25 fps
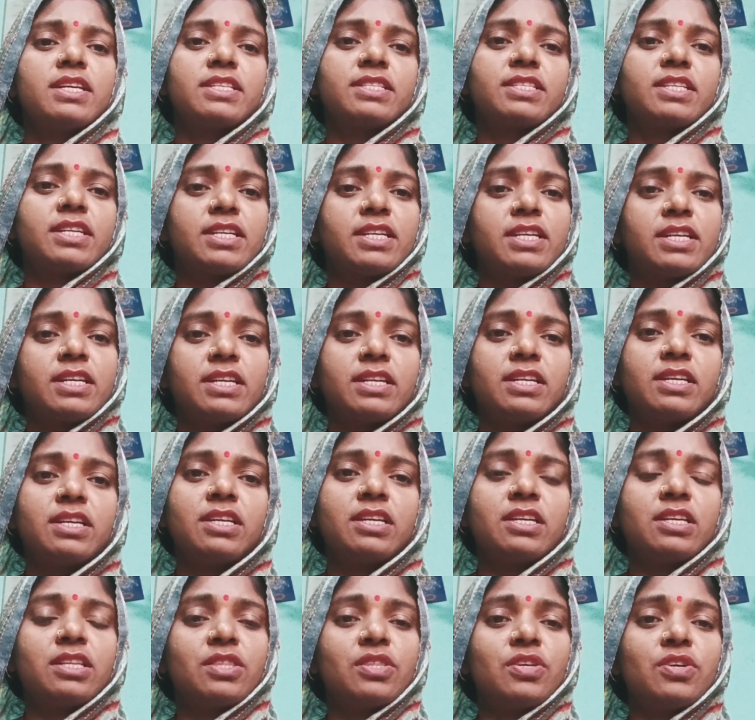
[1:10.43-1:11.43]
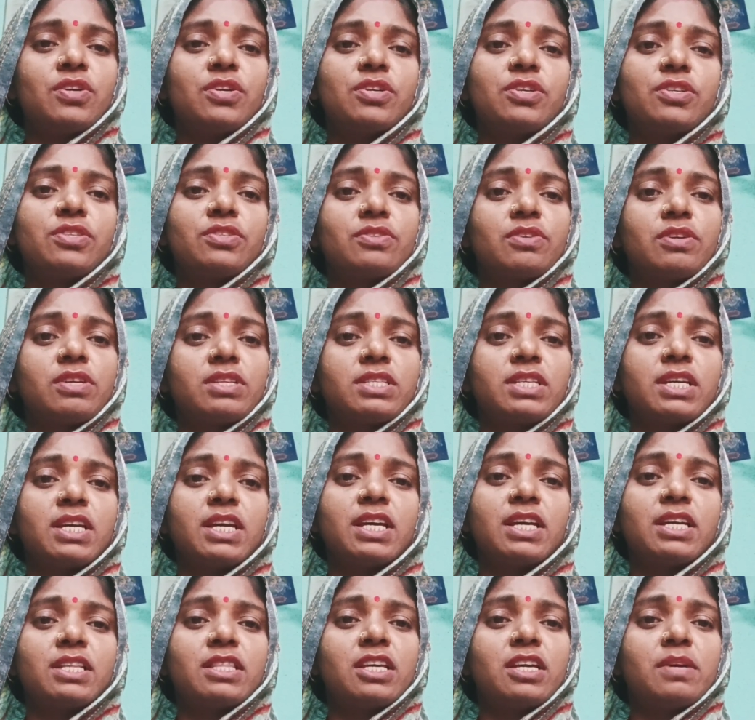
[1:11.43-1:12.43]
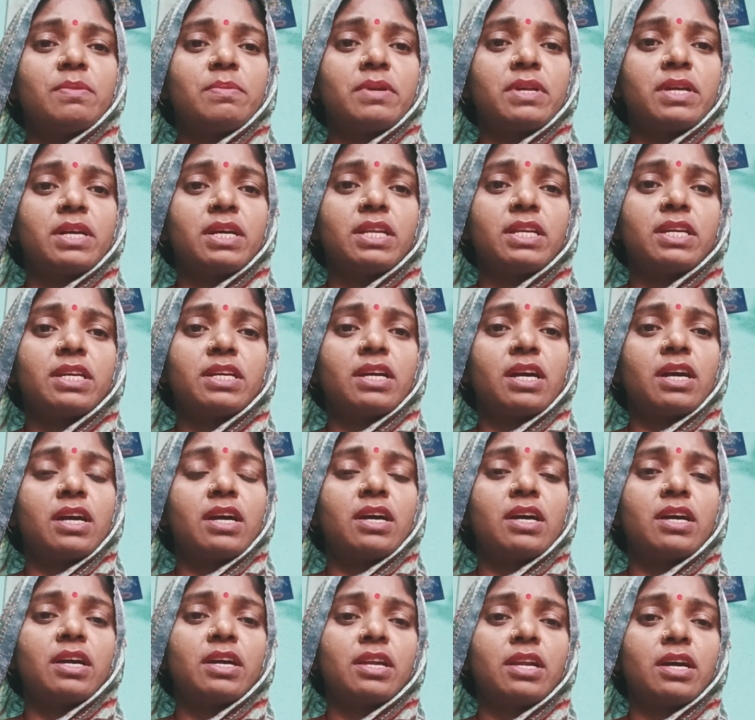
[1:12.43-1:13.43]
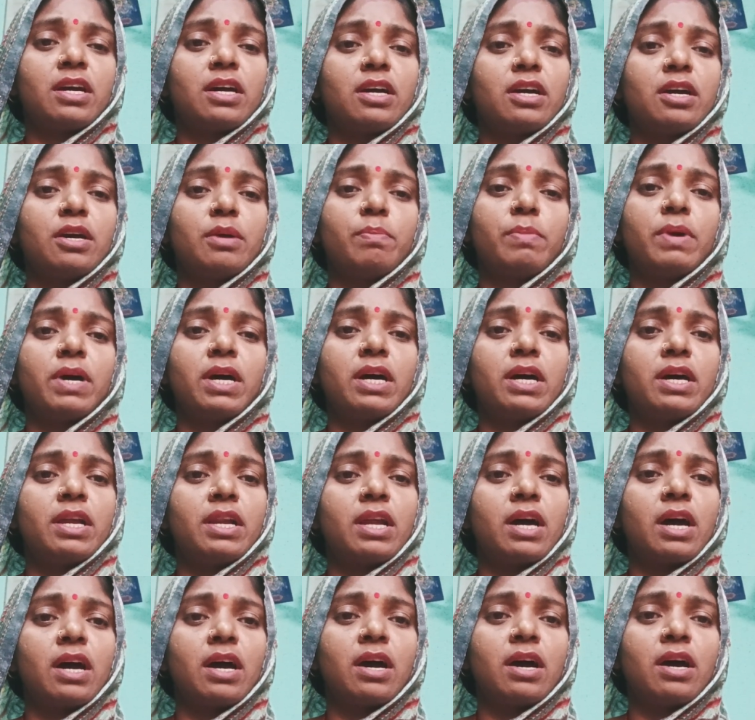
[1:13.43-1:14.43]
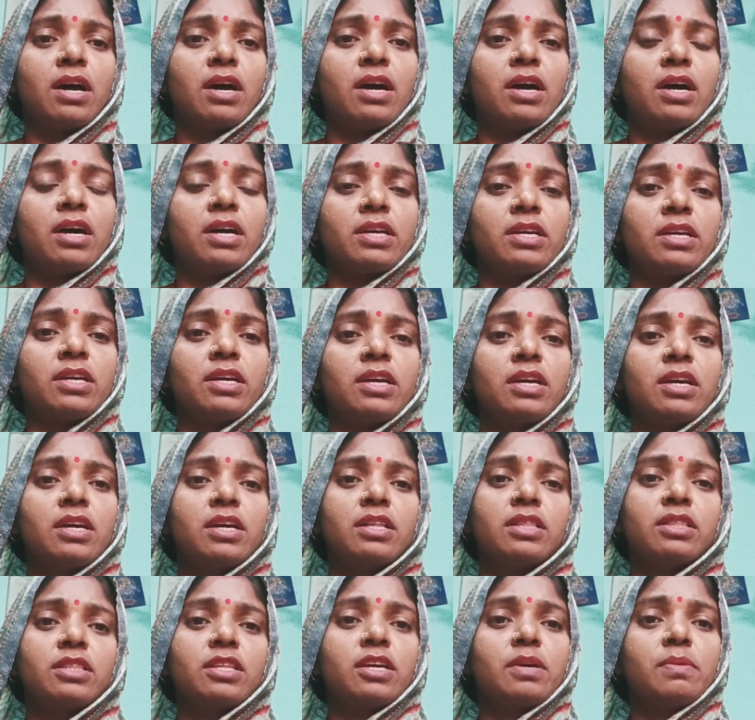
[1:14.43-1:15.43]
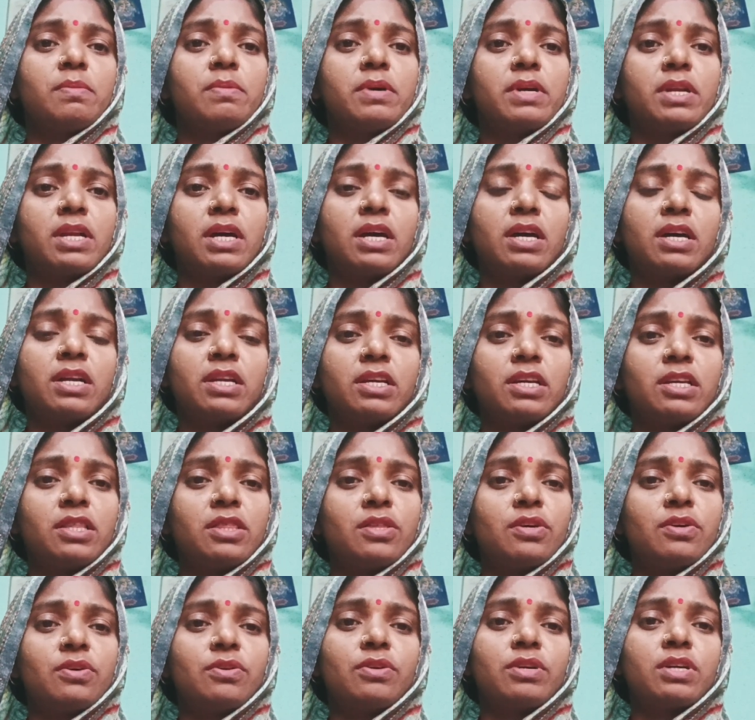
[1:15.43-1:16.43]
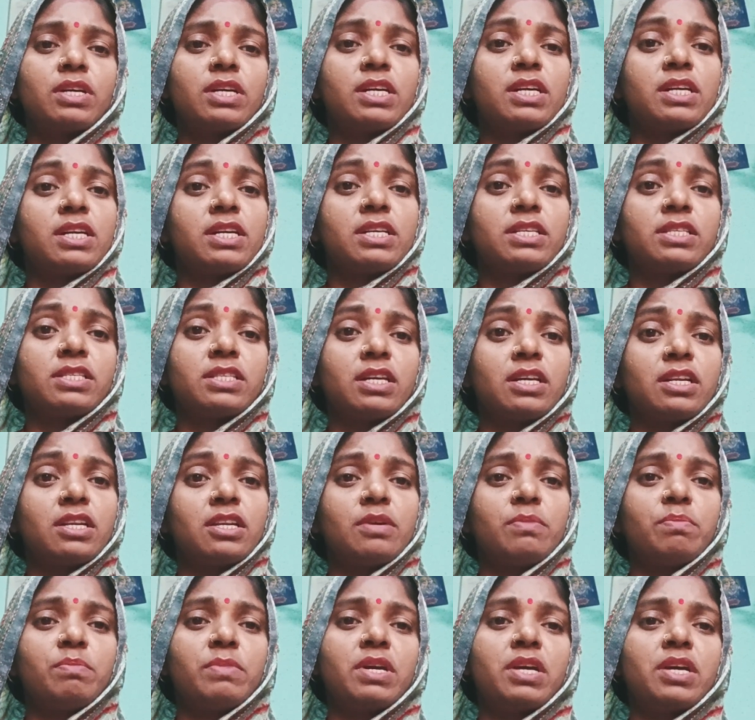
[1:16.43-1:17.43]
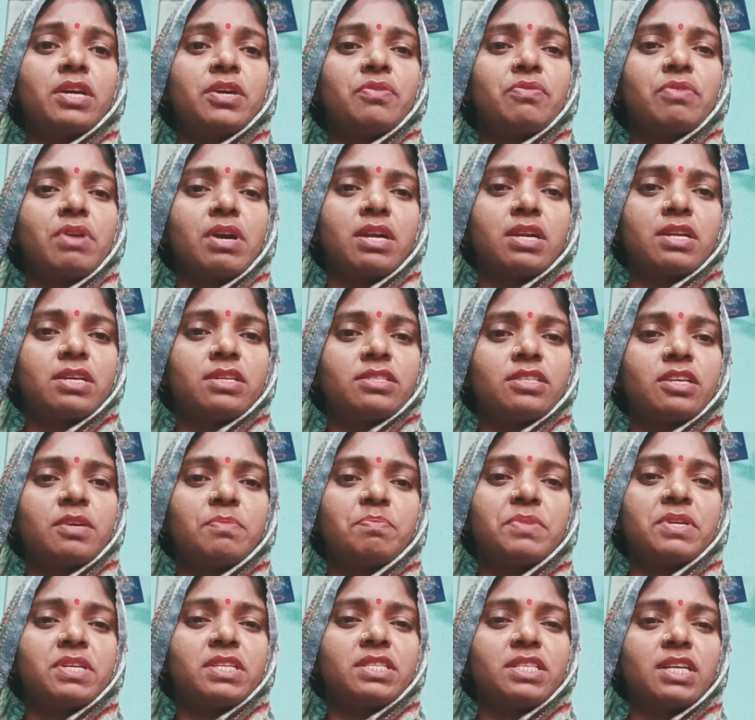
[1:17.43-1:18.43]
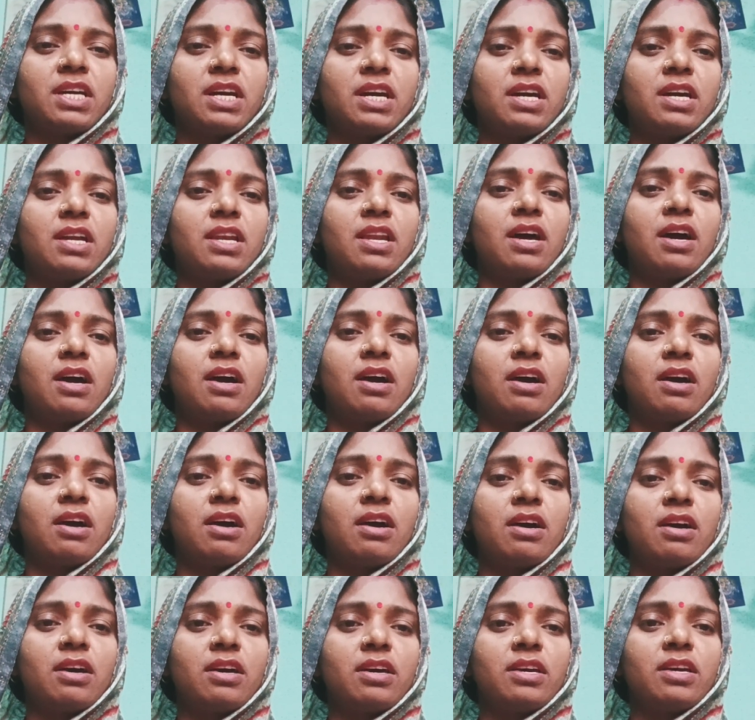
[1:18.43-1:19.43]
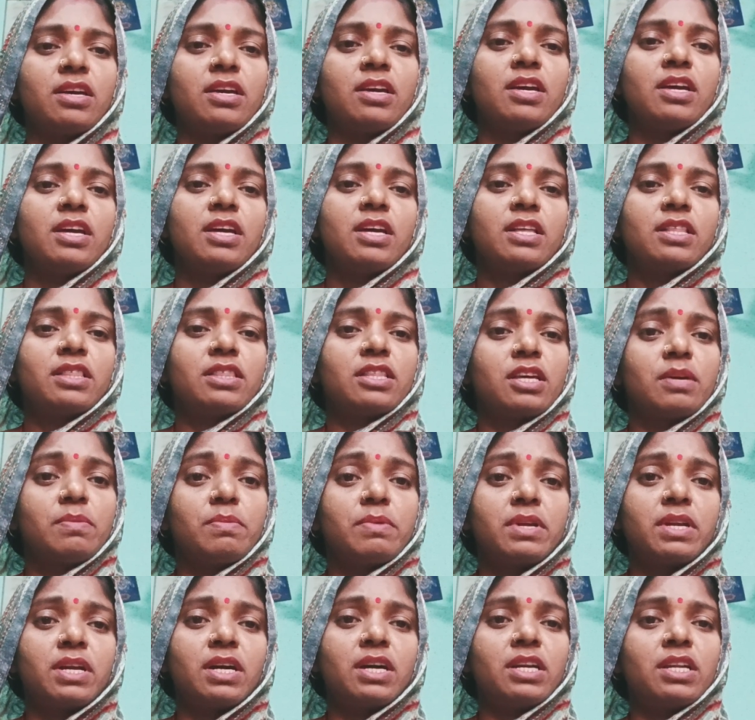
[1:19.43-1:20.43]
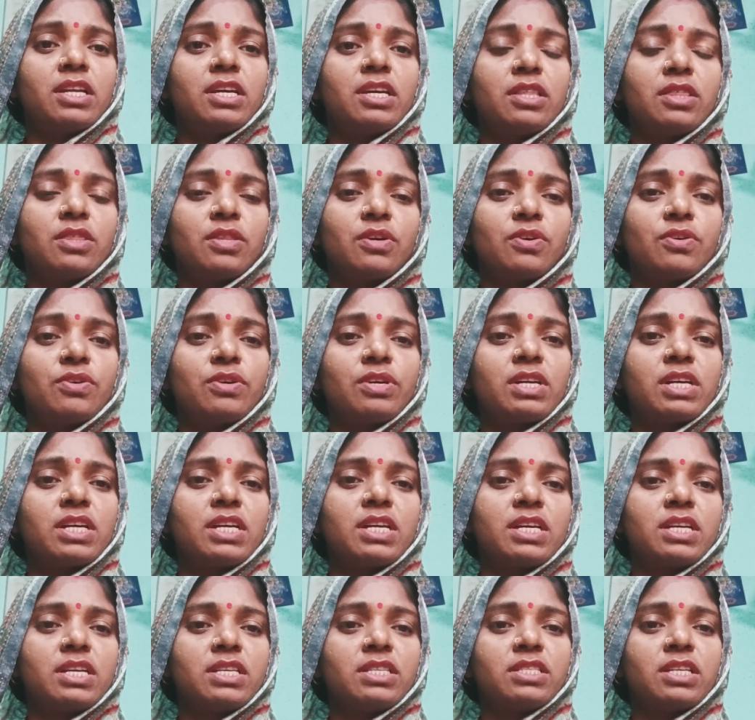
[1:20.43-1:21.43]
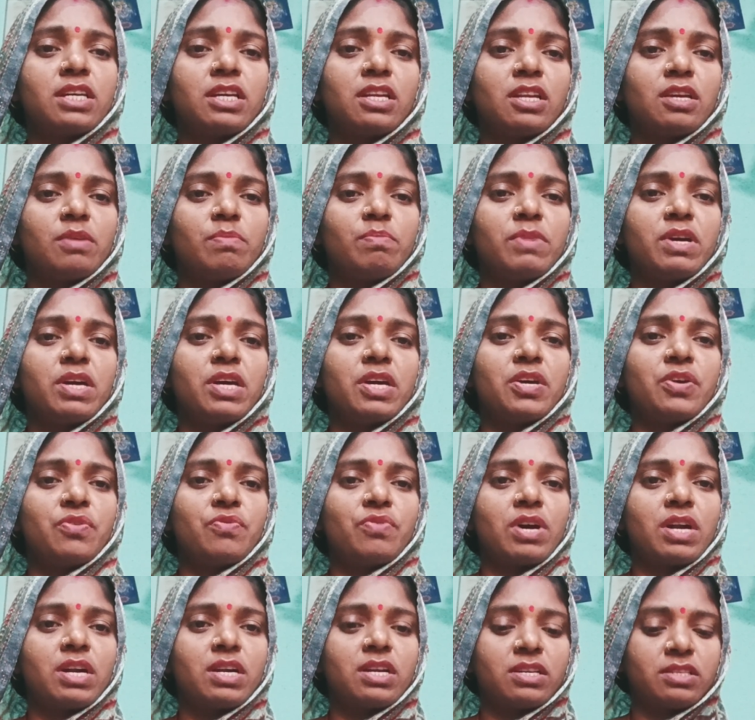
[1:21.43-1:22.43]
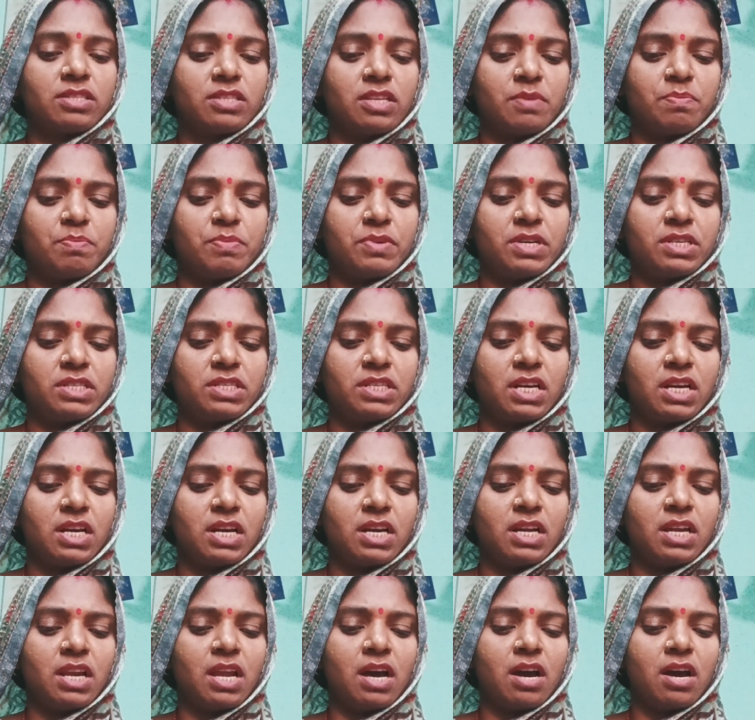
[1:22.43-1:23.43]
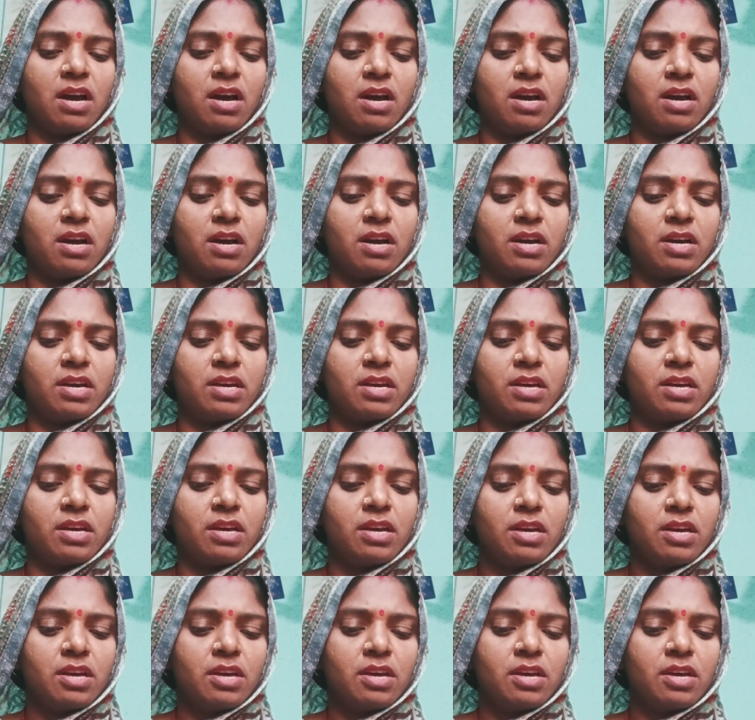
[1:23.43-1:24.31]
जेठनी तो सोचे देवरानी खाना बनाई देवरानी तो किचन में व्हाट्सअप चलाई देवरानी तो किचन में व्हाट्सअप चलाई